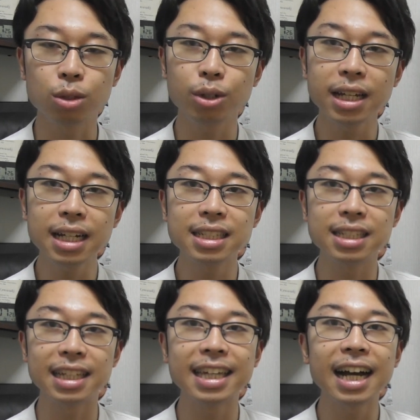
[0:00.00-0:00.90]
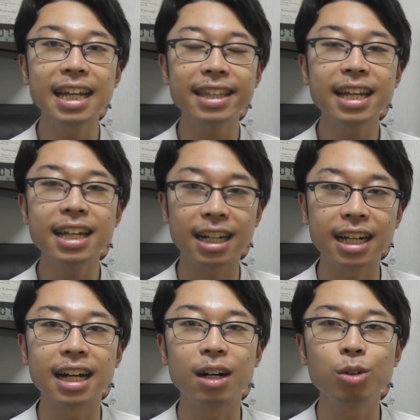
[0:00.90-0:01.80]
とりあえず胃が痛いか
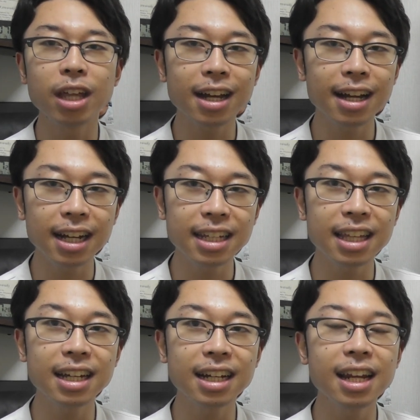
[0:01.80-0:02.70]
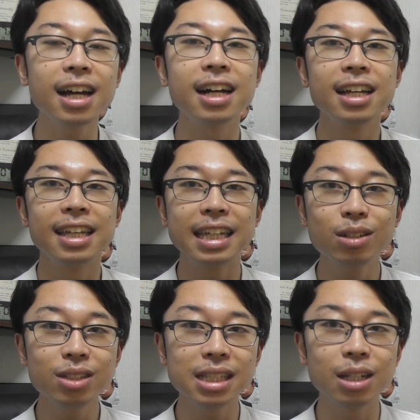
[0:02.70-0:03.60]
ら、お腹が痛いから、胃
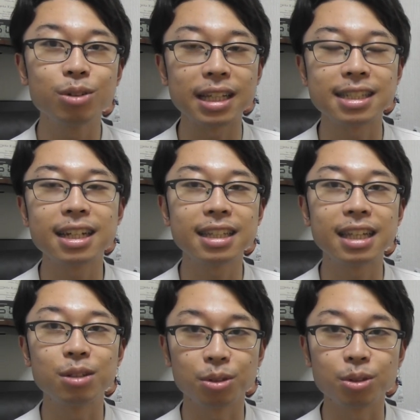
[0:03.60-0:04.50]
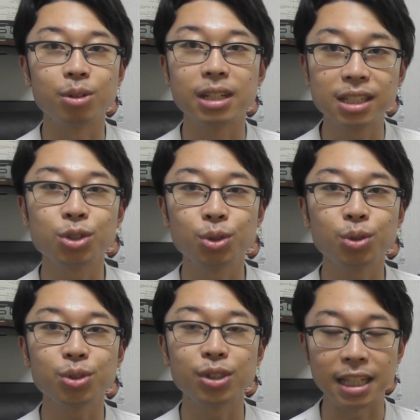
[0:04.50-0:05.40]
薬を出されているのと一緒
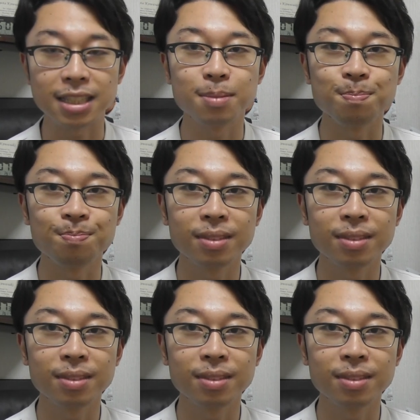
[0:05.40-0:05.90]
のことです。